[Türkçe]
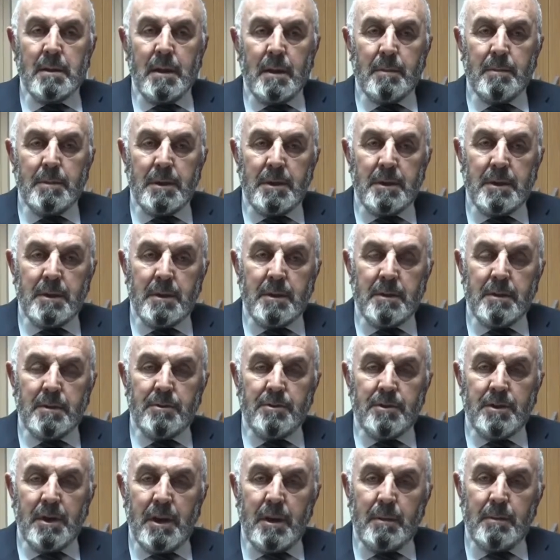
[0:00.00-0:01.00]
tabi
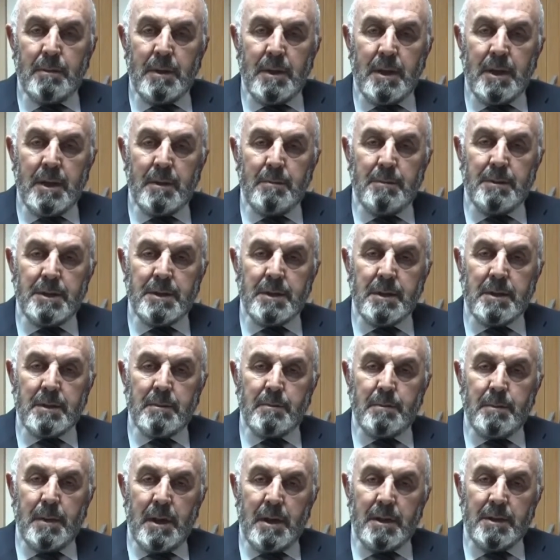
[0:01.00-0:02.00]

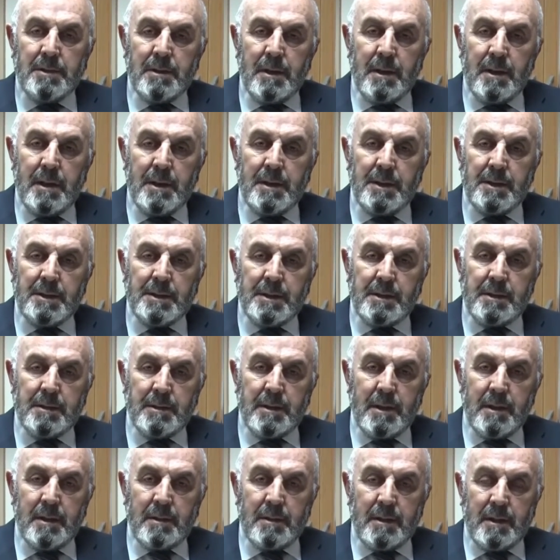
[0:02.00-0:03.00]
camilerimizin bahçeleri
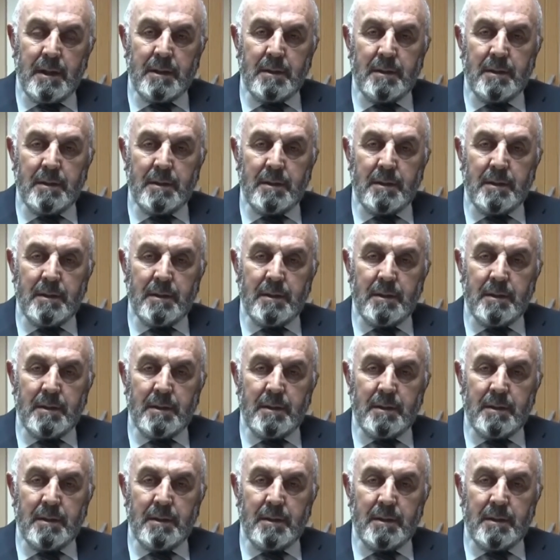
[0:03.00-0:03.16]
siz de